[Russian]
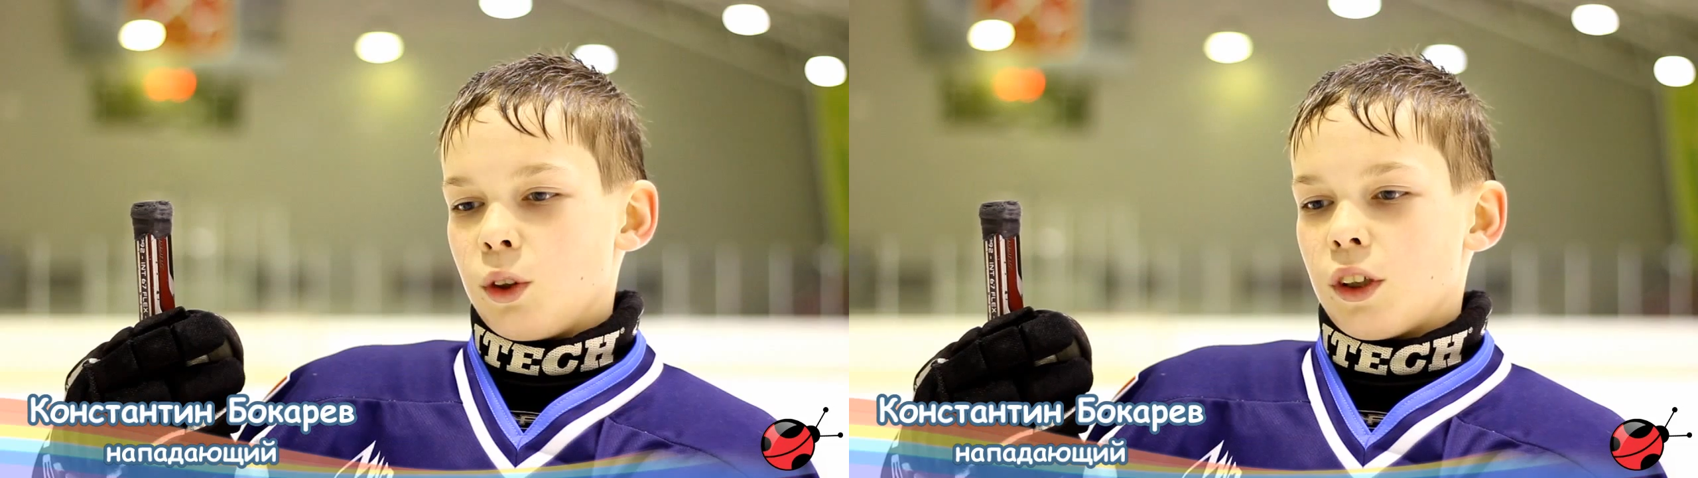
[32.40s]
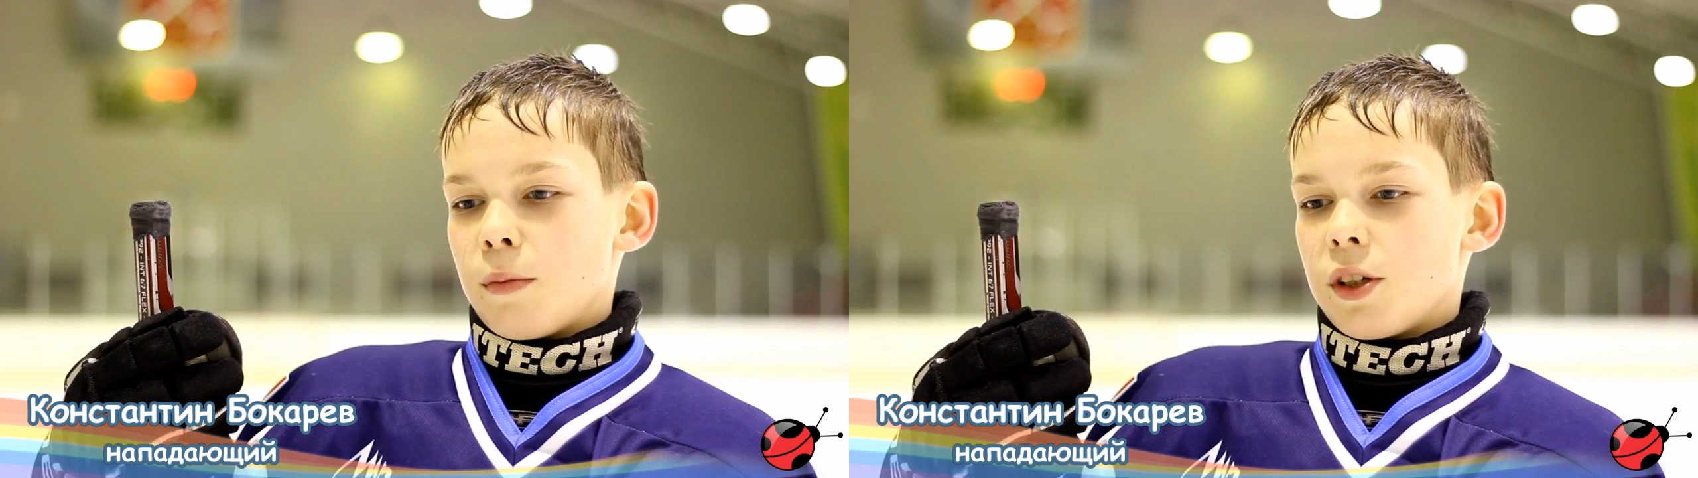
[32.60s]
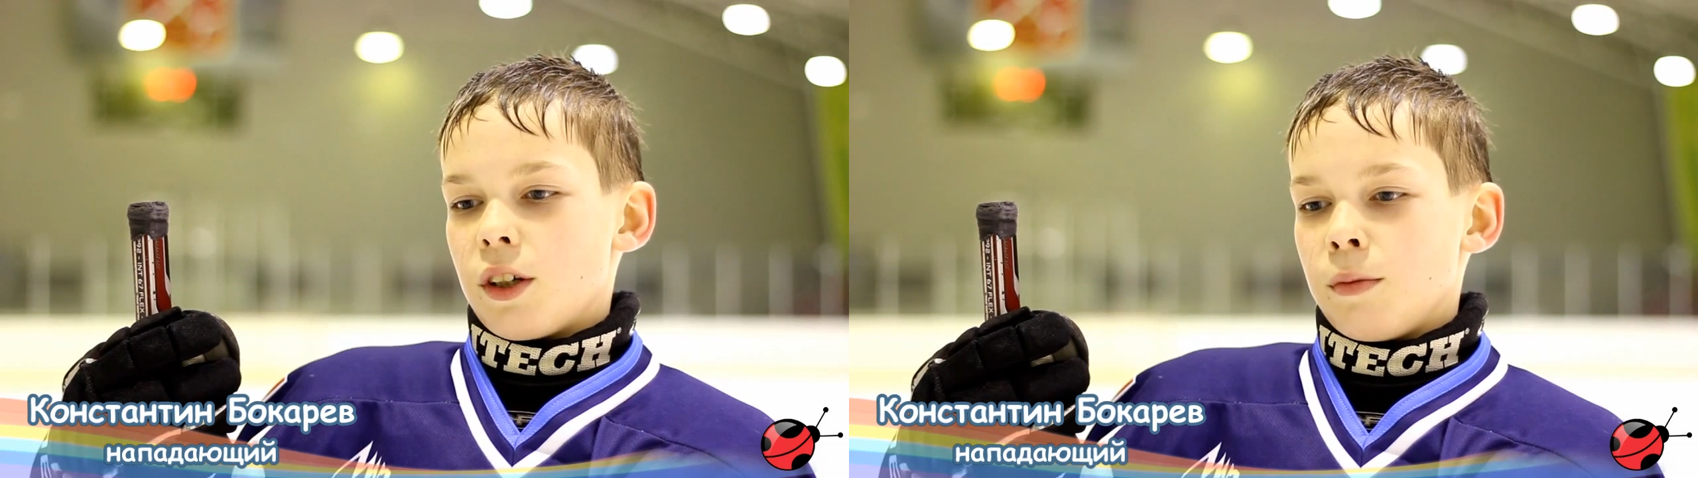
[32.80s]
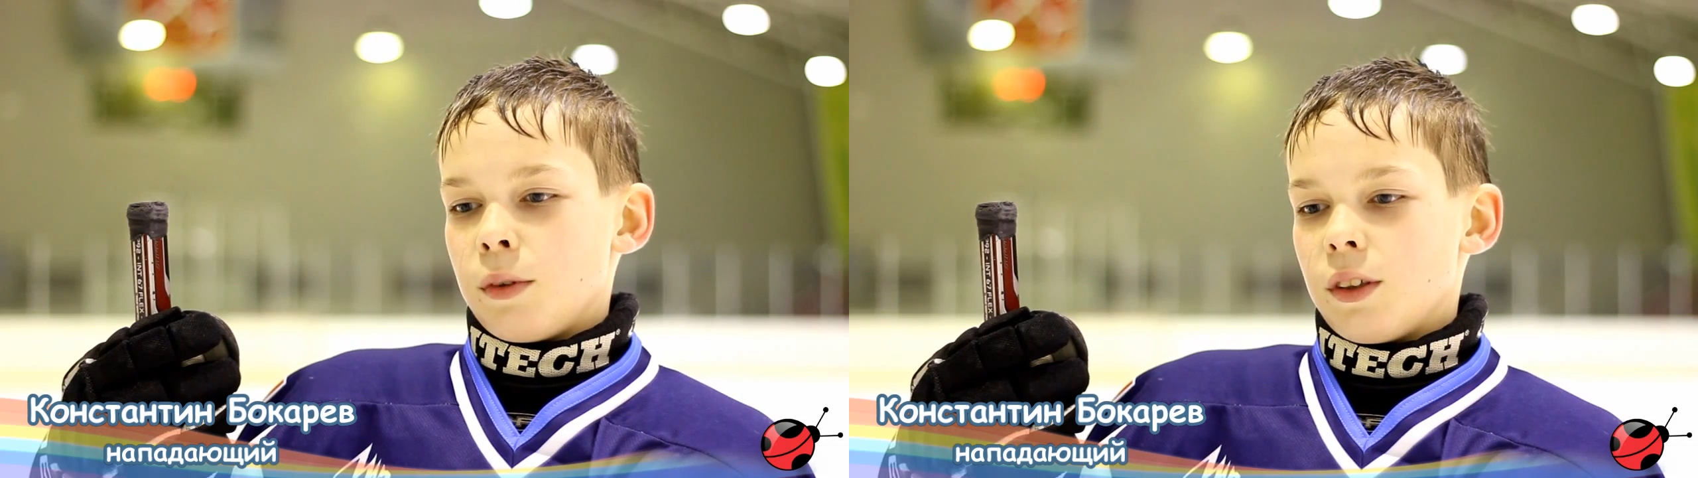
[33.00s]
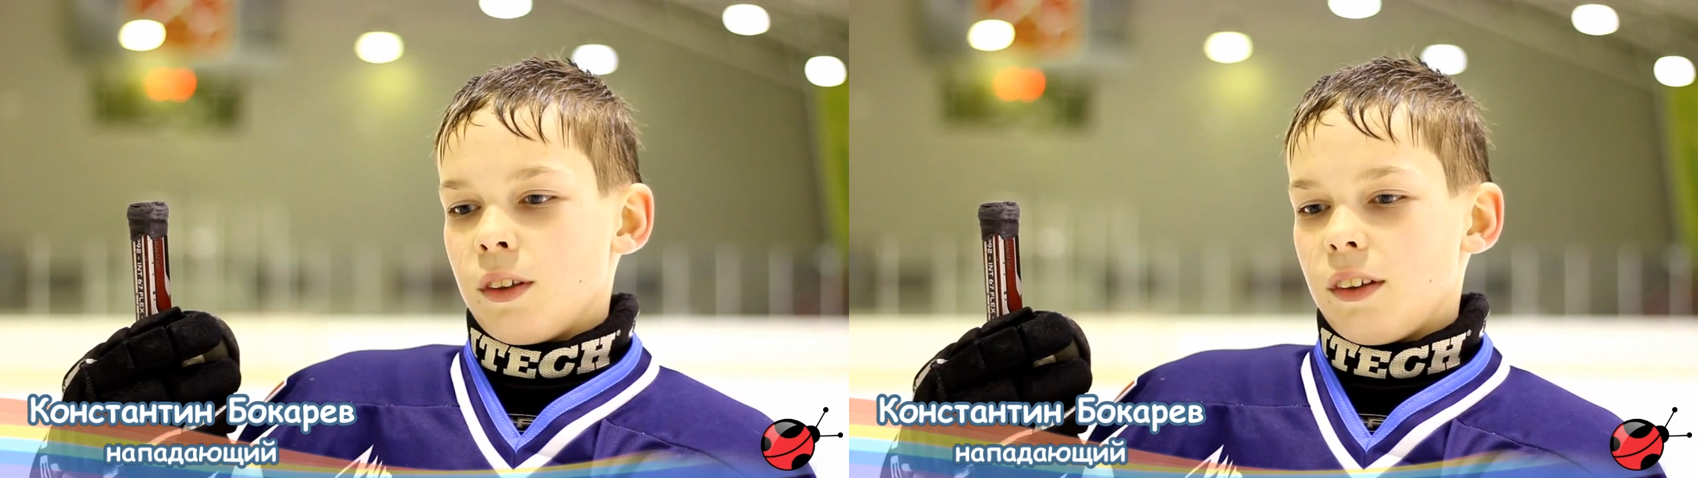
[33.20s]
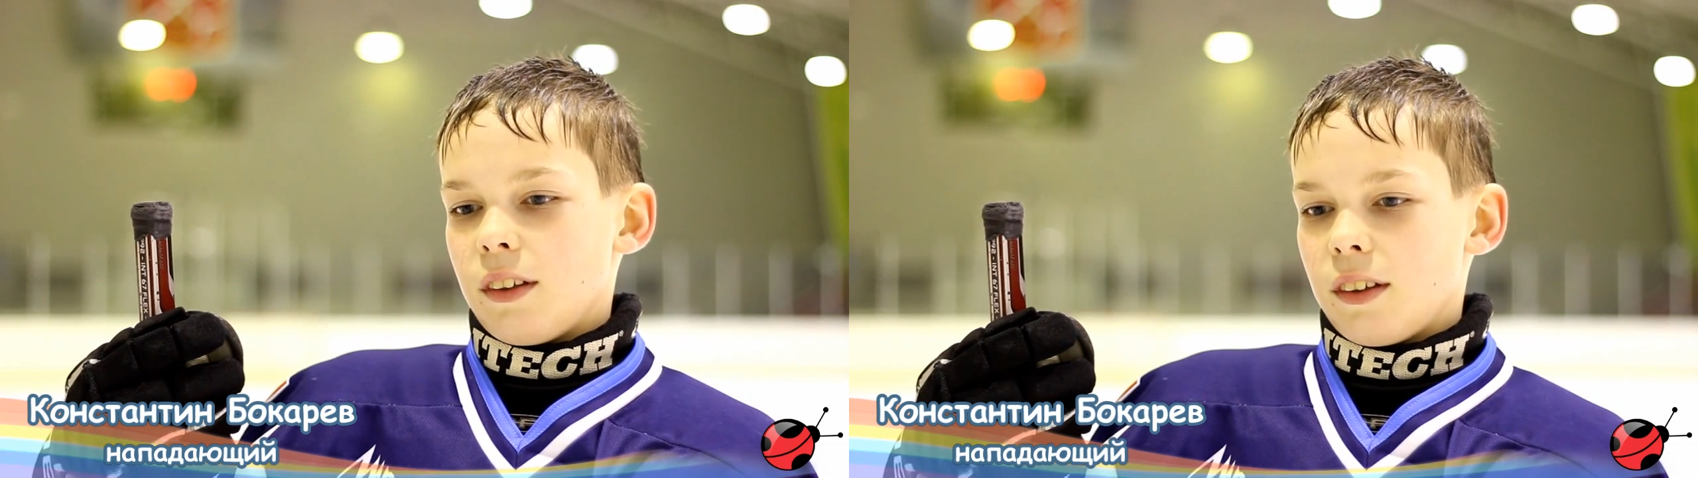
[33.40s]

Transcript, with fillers: тоже общаемся.